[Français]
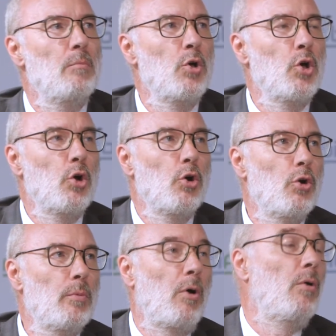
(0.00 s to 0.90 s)
Mais
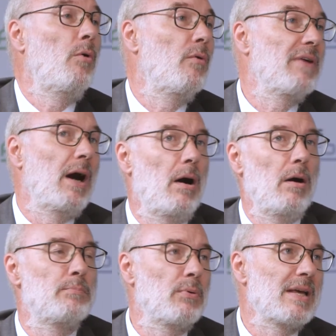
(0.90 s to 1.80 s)
bon, on
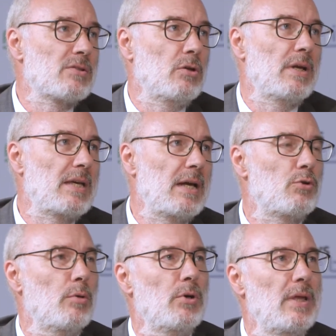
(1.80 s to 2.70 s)
verra. Pour l'instant, les
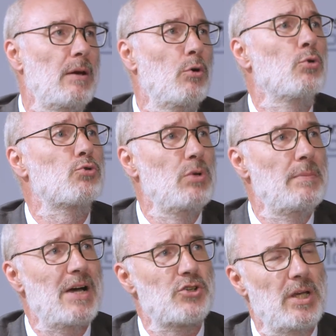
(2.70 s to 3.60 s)
quelques modèles, on suit
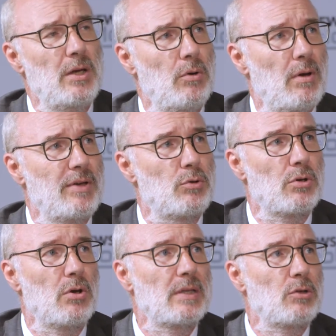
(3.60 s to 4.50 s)
le marché avec une
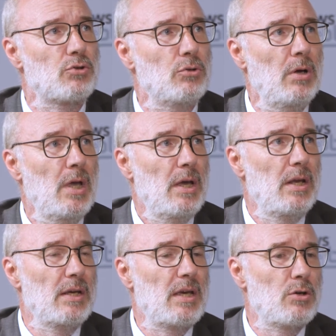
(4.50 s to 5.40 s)
grande attention.
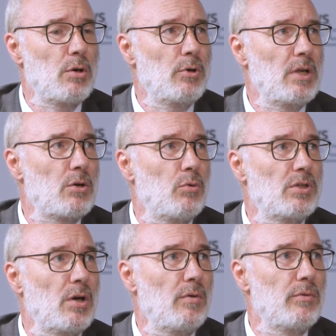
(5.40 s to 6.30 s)
Et les quelques modèles qui ont
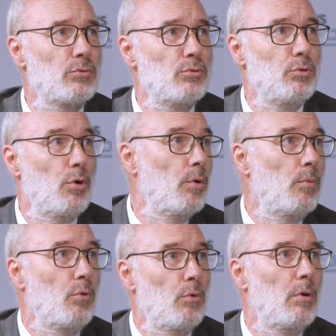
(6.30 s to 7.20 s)
été revendus,
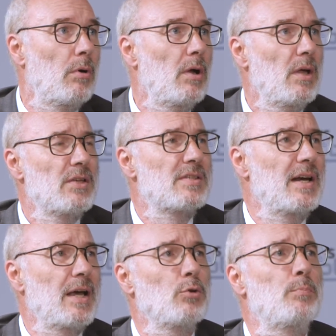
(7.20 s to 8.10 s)
bon, ça
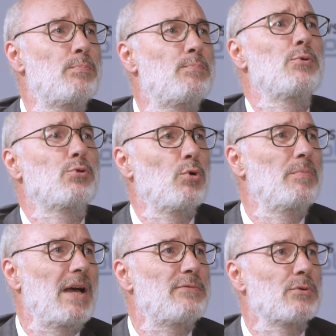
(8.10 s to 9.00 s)
a l'air de plutôt
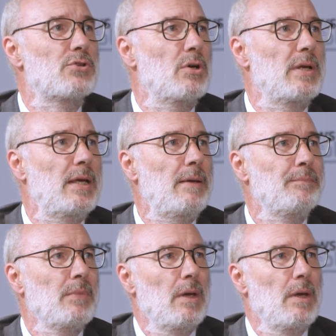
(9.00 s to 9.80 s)
bien fonctionner.